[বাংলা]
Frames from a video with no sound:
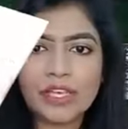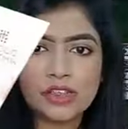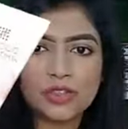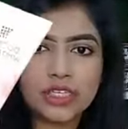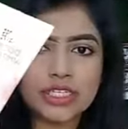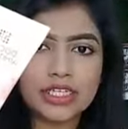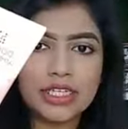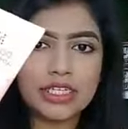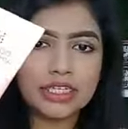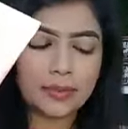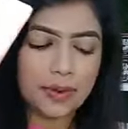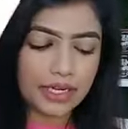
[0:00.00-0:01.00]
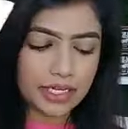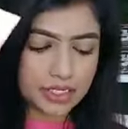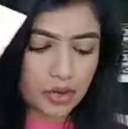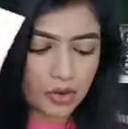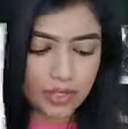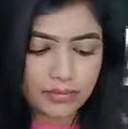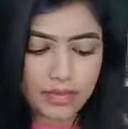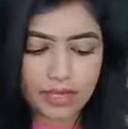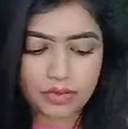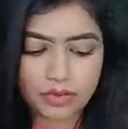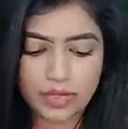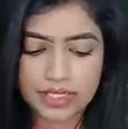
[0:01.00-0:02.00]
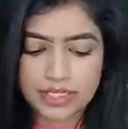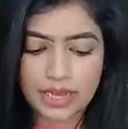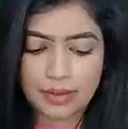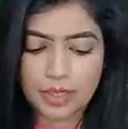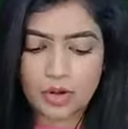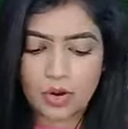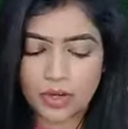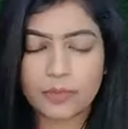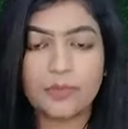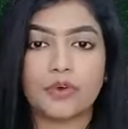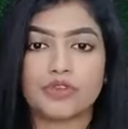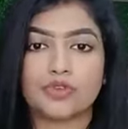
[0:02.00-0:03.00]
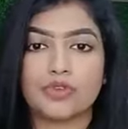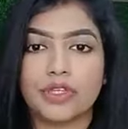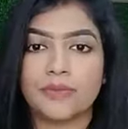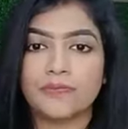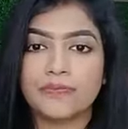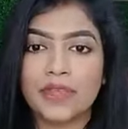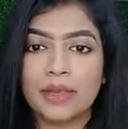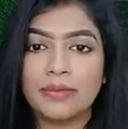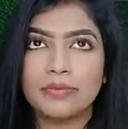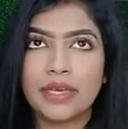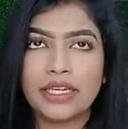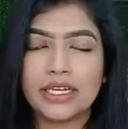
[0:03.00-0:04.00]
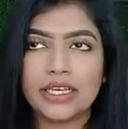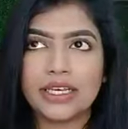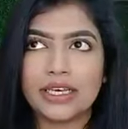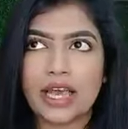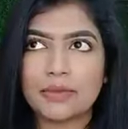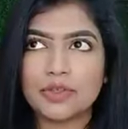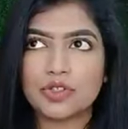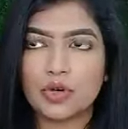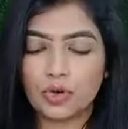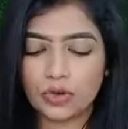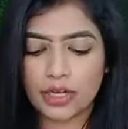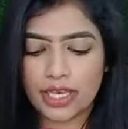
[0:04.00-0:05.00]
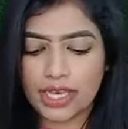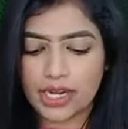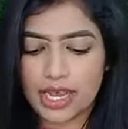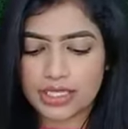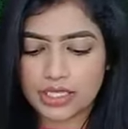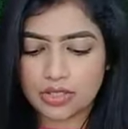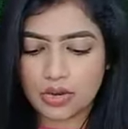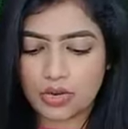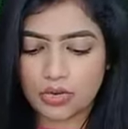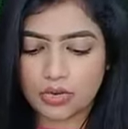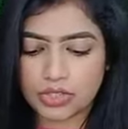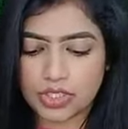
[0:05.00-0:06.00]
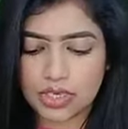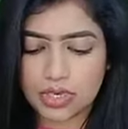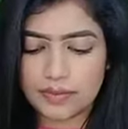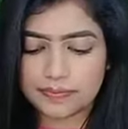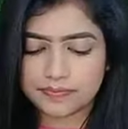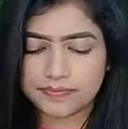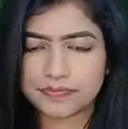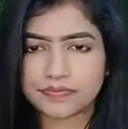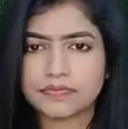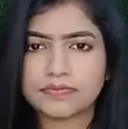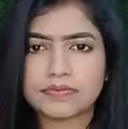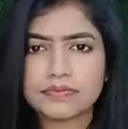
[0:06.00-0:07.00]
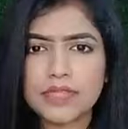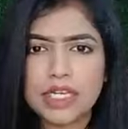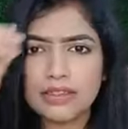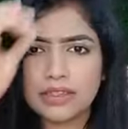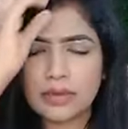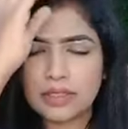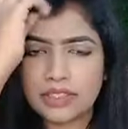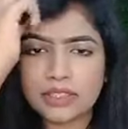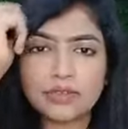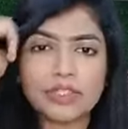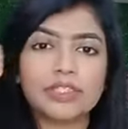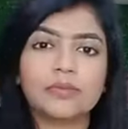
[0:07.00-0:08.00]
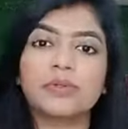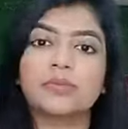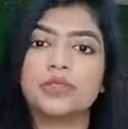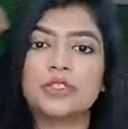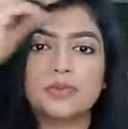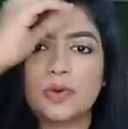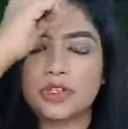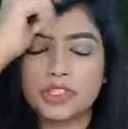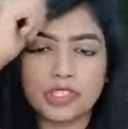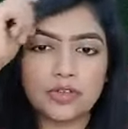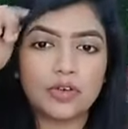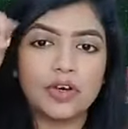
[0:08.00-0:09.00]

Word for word: সো এটা নিয়ে নিতে পারেন এটা অনেক ভালো এটা আমার অনেক পছন্দের মেনলি আমি যখন এখানে আসি তখন হচ্ছে গিয়ে আমার দুই তিনটা পিম্পল স্পট ছিল